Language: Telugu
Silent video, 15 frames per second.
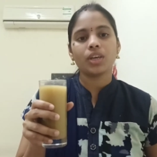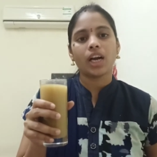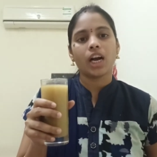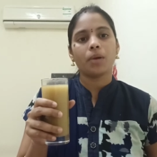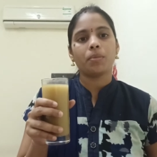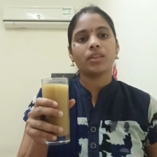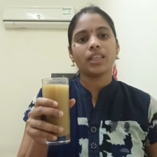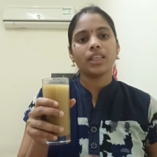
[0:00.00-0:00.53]

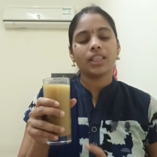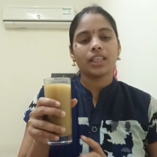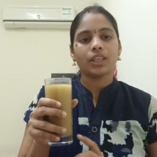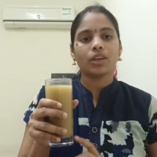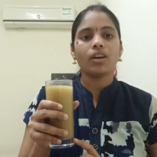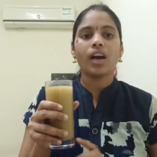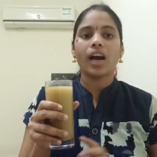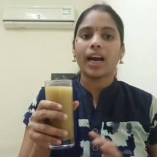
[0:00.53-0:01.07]
కాకపోతే
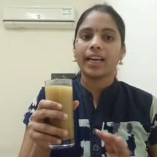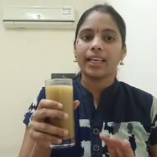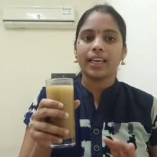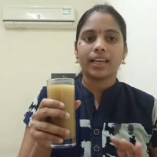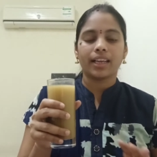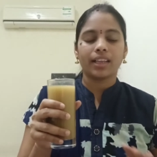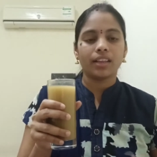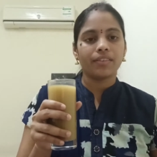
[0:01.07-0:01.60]
దీంట్లో హనీ
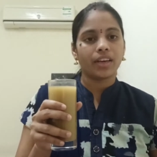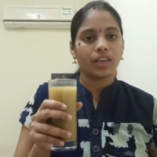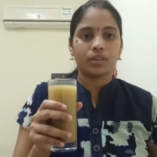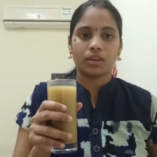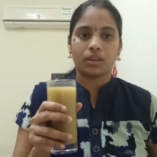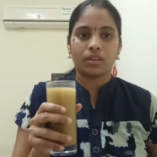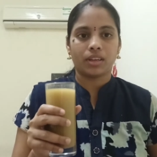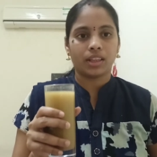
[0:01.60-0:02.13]
అనేది
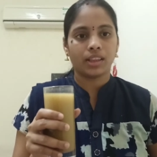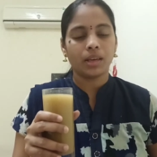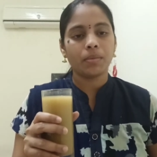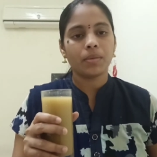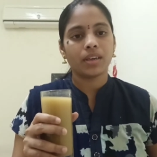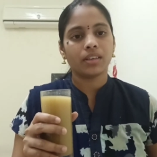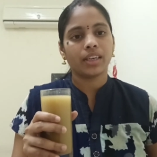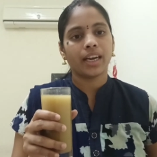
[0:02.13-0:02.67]
వేయకూడదు అంతే
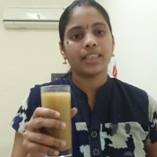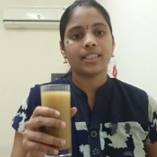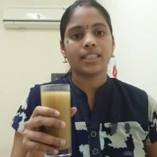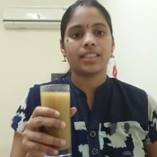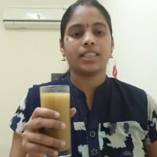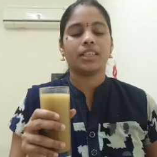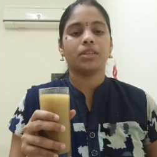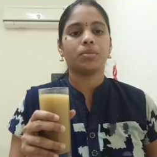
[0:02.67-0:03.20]
మనం డైట్
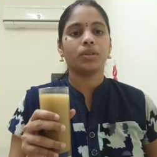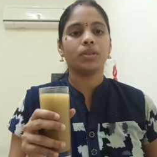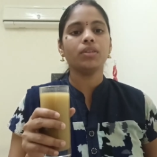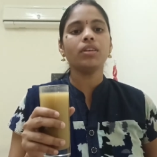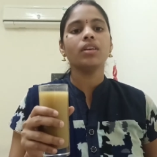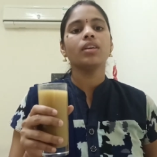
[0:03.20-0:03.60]
చేసేటప్పుడు